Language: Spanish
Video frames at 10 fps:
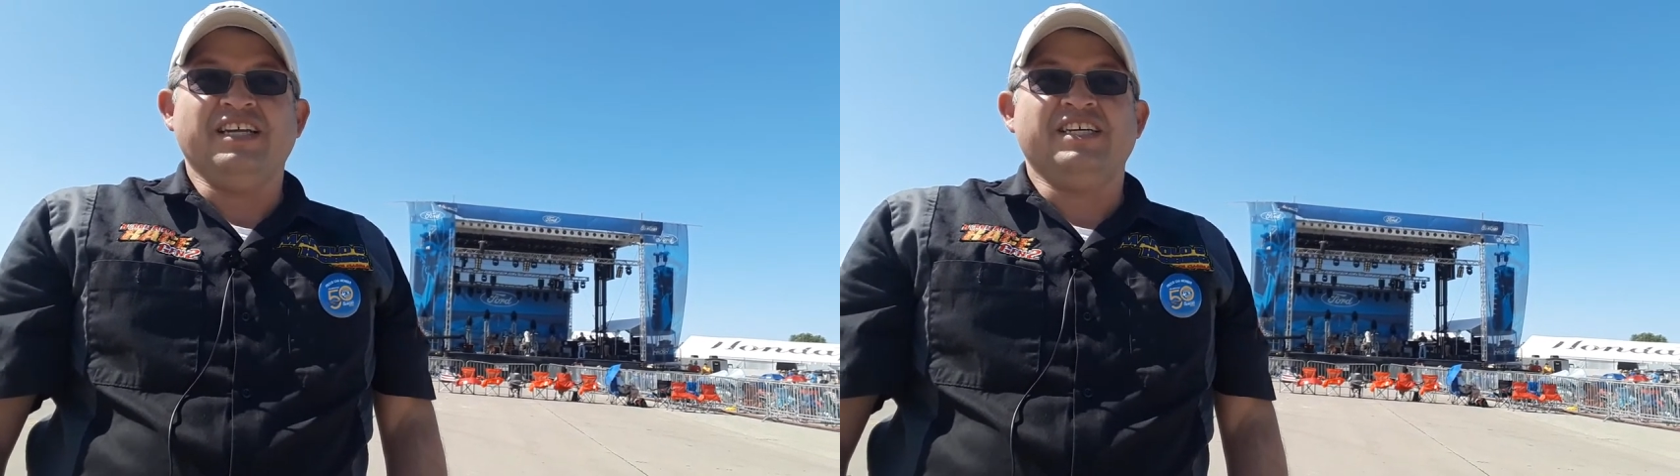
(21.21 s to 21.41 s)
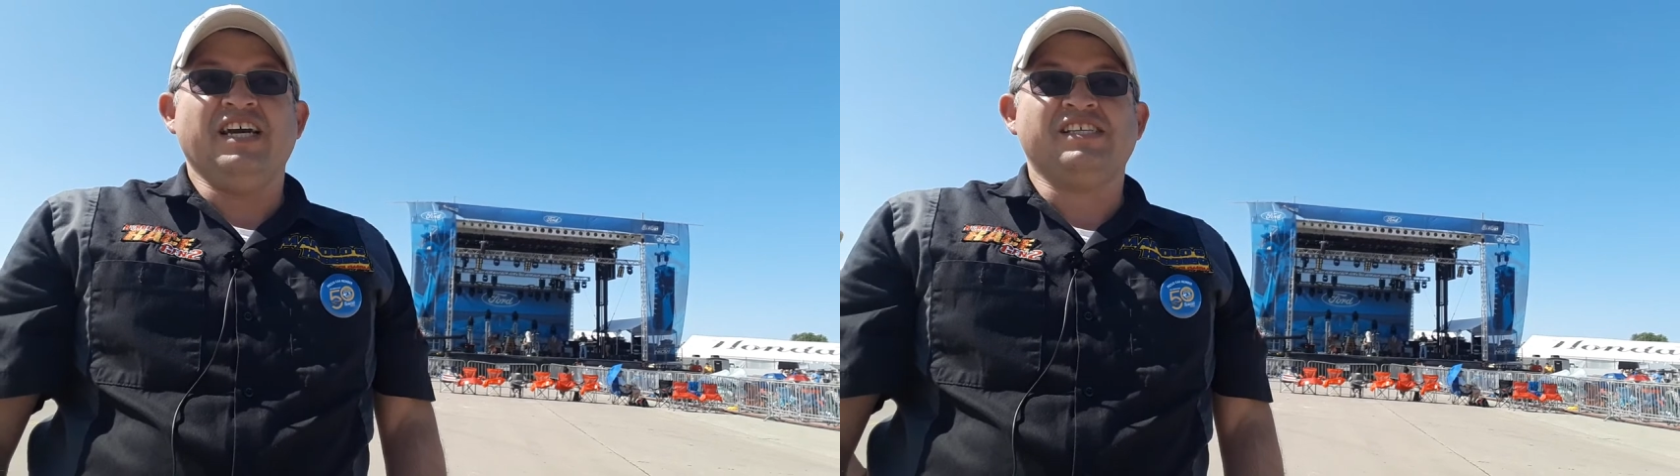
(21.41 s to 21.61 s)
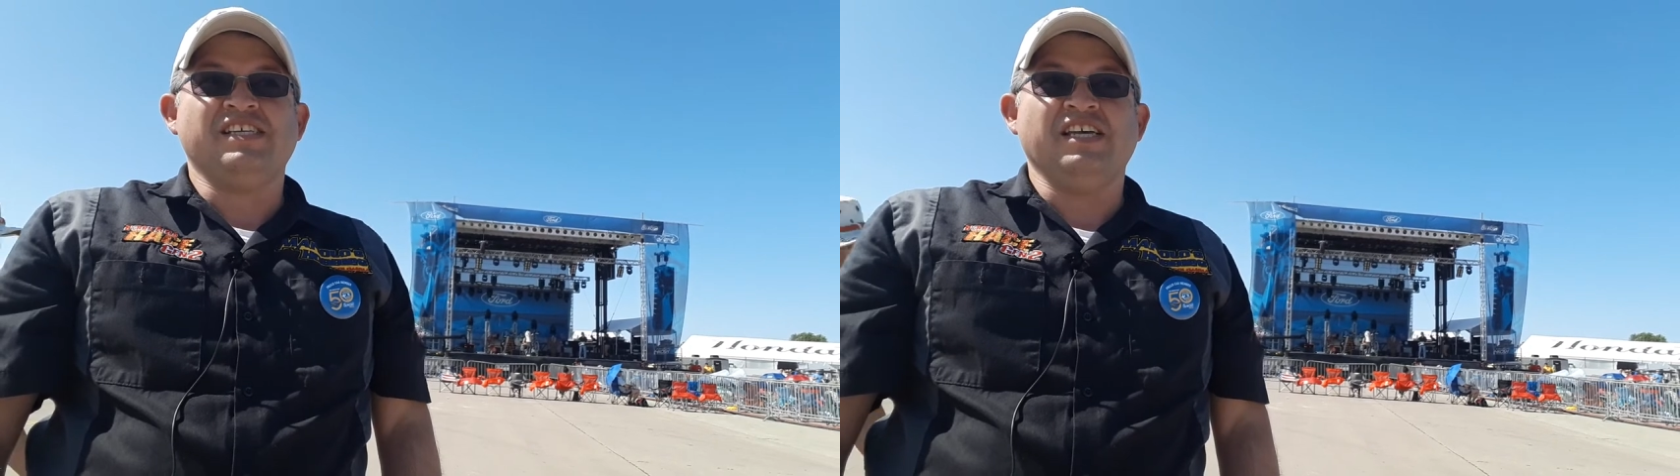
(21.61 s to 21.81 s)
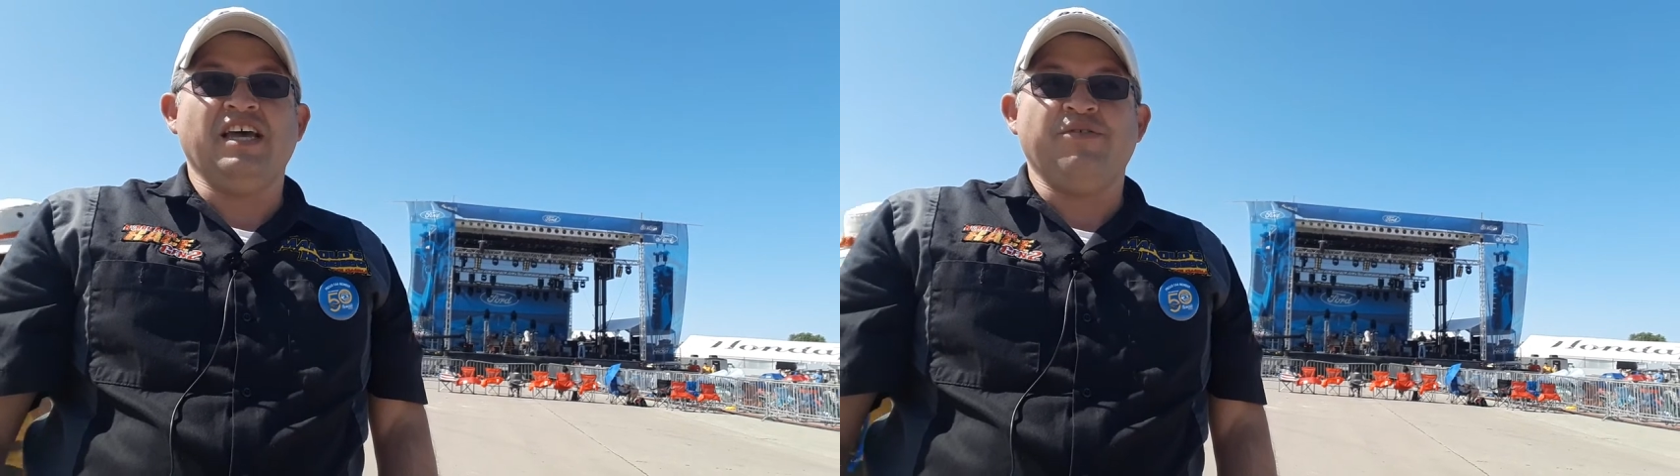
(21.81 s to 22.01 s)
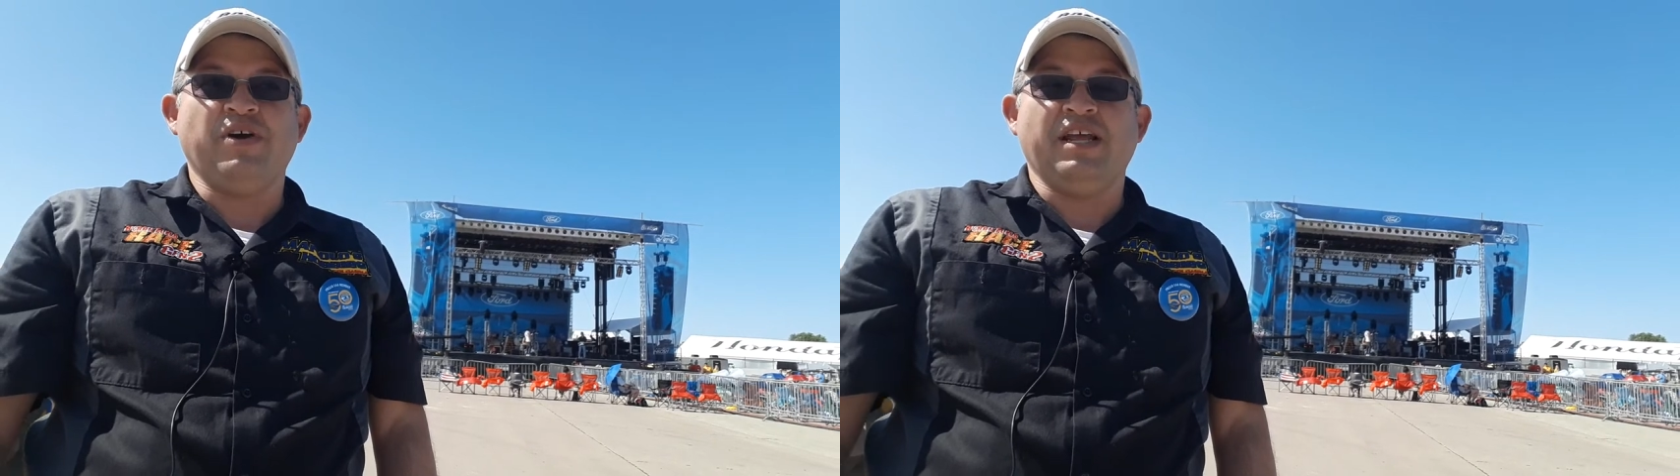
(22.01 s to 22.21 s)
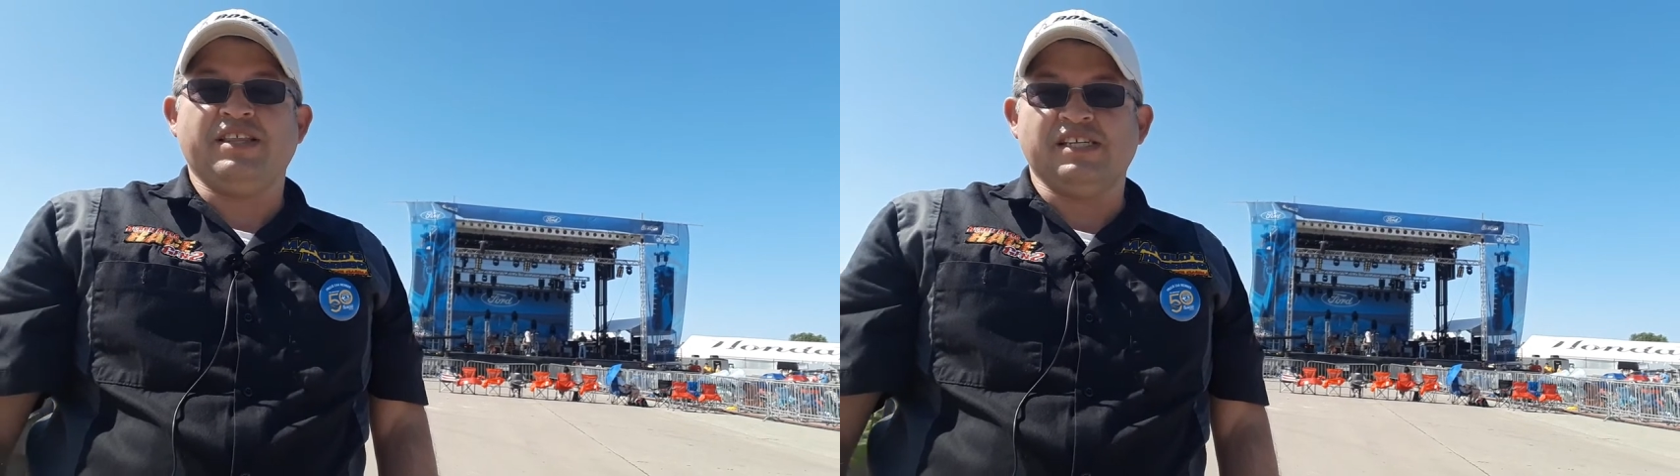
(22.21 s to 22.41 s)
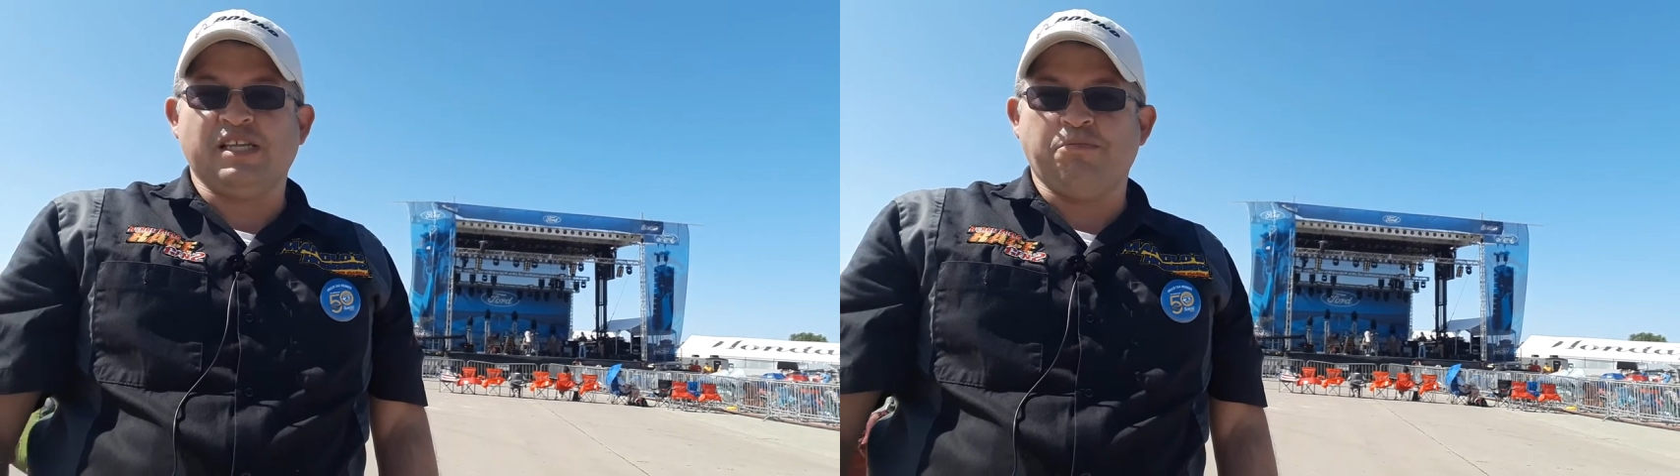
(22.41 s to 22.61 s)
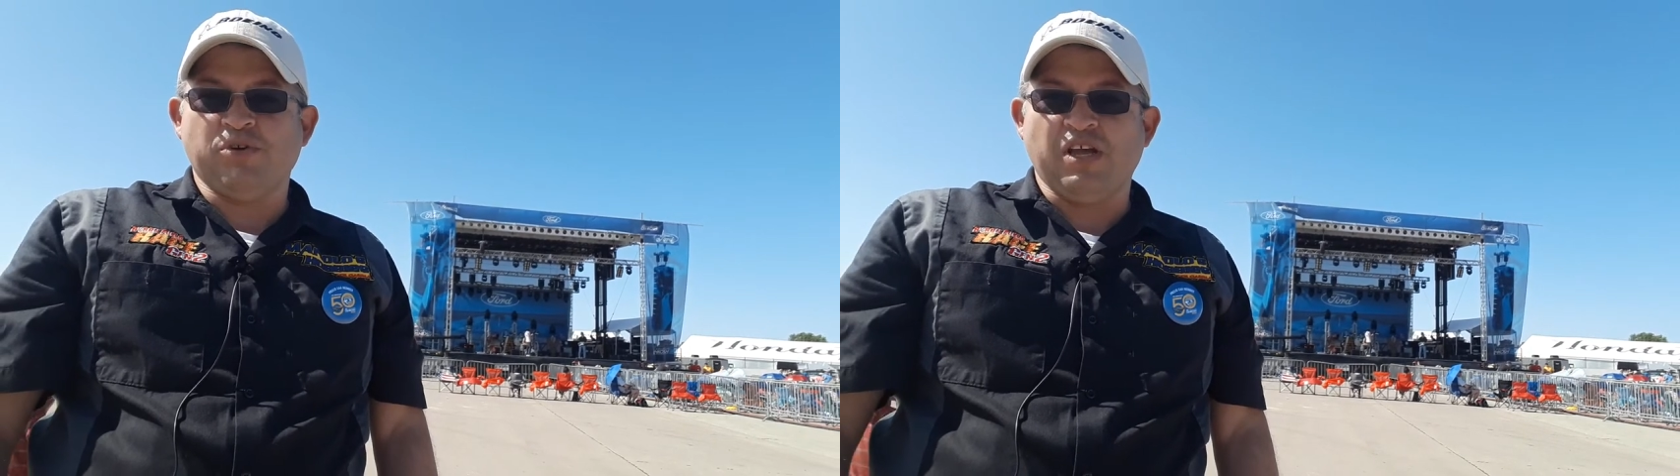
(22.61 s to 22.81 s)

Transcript: jets y de diferentes tipos